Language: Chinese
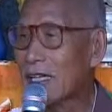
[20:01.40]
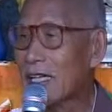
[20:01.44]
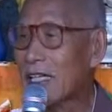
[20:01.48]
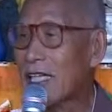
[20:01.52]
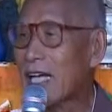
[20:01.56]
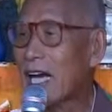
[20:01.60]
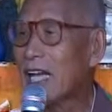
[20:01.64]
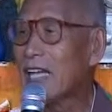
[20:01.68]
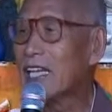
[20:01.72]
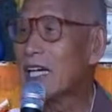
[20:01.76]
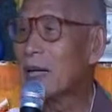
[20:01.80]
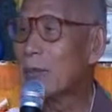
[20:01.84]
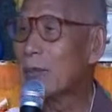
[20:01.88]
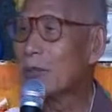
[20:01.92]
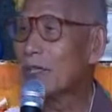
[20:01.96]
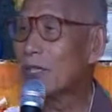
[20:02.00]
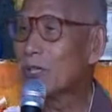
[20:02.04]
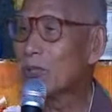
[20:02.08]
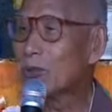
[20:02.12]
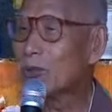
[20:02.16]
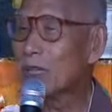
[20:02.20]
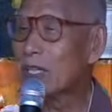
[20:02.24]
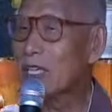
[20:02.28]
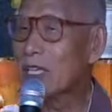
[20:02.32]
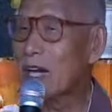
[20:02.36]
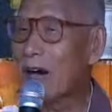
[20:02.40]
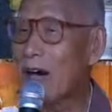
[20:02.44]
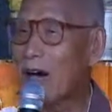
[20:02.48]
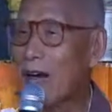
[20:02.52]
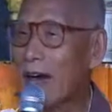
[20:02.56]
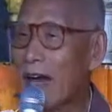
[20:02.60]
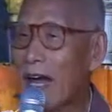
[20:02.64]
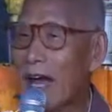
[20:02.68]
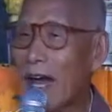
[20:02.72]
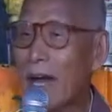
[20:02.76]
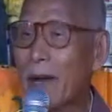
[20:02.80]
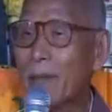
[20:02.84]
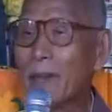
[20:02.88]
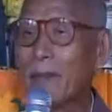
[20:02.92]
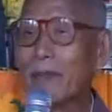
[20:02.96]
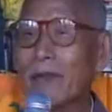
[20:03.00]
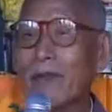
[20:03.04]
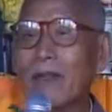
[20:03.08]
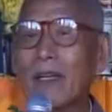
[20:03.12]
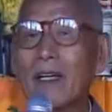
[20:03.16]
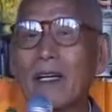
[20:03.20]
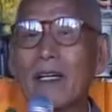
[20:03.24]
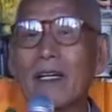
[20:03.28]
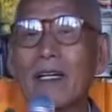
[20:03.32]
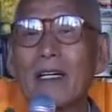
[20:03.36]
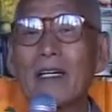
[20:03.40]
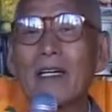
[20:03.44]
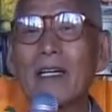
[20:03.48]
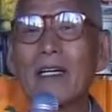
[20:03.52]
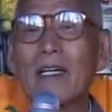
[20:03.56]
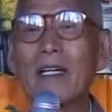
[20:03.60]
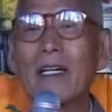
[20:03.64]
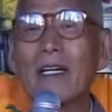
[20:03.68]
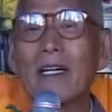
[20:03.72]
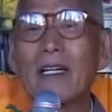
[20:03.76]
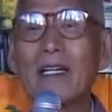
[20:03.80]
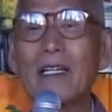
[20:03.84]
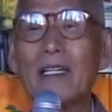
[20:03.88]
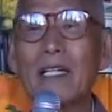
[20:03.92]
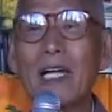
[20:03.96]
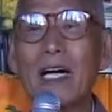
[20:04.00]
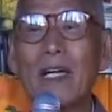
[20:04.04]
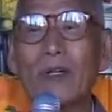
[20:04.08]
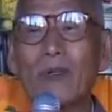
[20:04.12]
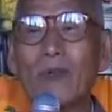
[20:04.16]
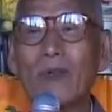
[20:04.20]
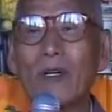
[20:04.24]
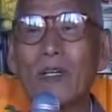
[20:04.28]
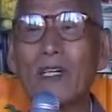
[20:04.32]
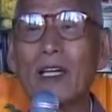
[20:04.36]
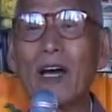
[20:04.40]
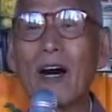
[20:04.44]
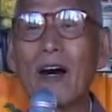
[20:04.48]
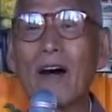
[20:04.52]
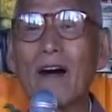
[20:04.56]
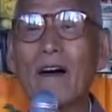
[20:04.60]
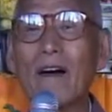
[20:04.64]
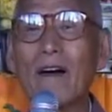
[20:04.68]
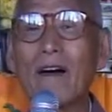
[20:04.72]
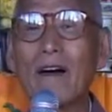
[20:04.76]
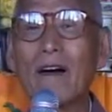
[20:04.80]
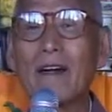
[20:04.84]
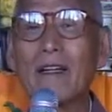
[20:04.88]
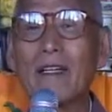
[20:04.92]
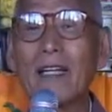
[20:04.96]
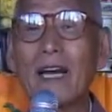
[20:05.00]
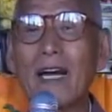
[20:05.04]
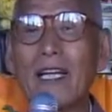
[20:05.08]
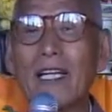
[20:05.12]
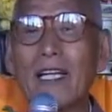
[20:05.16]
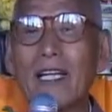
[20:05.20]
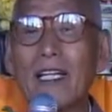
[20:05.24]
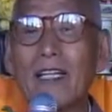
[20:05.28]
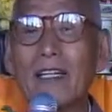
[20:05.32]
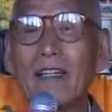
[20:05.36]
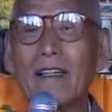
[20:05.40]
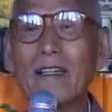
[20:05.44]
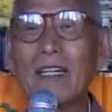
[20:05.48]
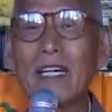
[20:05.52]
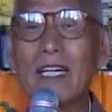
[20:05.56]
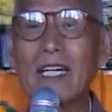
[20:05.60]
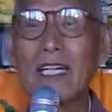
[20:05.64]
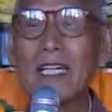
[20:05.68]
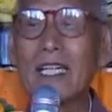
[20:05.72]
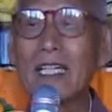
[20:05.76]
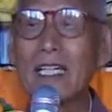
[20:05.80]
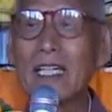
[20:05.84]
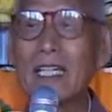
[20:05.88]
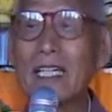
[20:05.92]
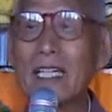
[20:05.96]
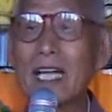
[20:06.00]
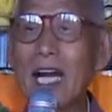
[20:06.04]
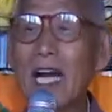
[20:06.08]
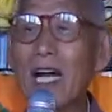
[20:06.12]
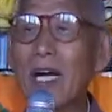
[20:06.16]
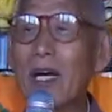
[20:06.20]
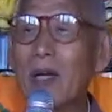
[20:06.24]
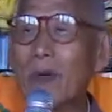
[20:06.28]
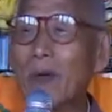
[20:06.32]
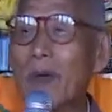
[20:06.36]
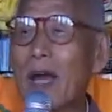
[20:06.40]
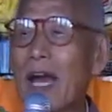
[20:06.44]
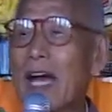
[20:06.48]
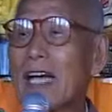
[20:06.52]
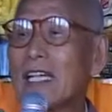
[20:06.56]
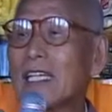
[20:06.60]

这点能不能做到嘞？能做到，那你就得生